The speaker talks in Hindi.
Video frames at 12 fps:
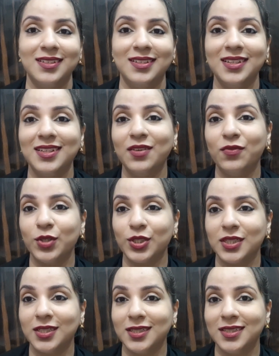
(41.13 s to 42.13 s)
लेयर
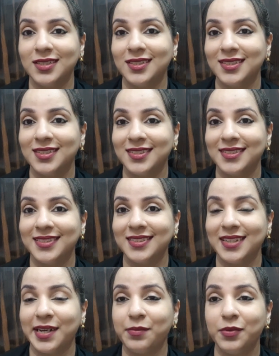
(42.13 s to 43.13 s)
वाटर गर्ल
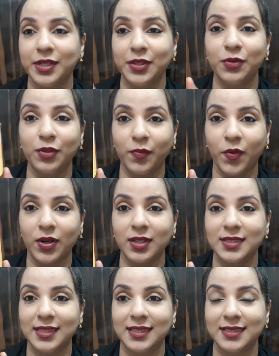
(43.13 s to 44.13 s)
आप लोग ये दोनों
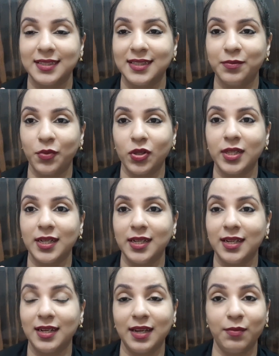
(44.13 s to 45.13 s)
बॉटल्स देख सकते हैं बहुत ही
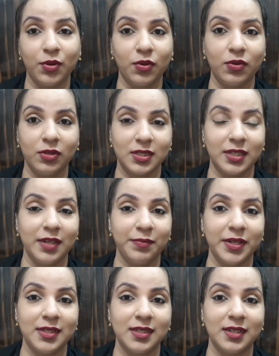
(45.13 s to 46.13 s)
क्लियरली आप लोगों को स्क्रीन
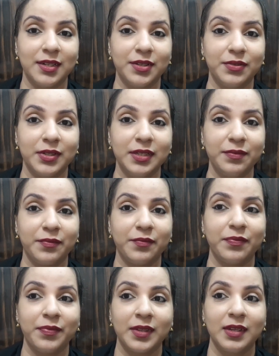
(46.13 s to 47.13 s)
पे नज़र आ रही होगी
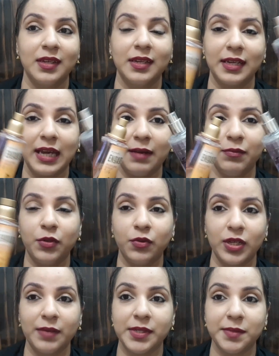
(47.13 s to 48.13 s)
कैप
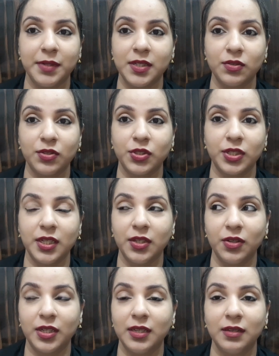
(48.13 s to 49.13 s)
दोनों के मिसप्लेस हो चुके हैं
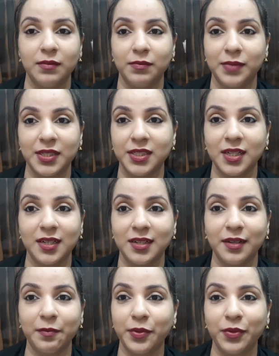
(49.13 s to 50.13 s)
क्योंकि बच्चा अगर
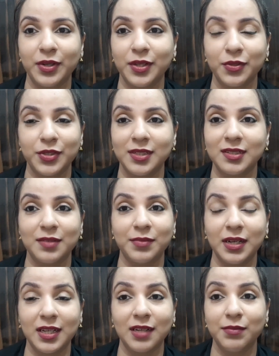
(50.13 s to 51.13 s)
घर पे हो ना तो चीज़ें
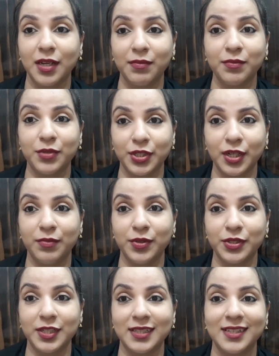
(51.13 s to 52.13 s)
संभालना कभी कभी मुश्किल भी
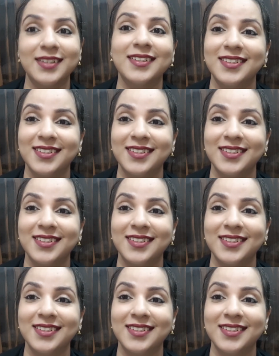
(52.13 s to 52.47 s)
हो जाता है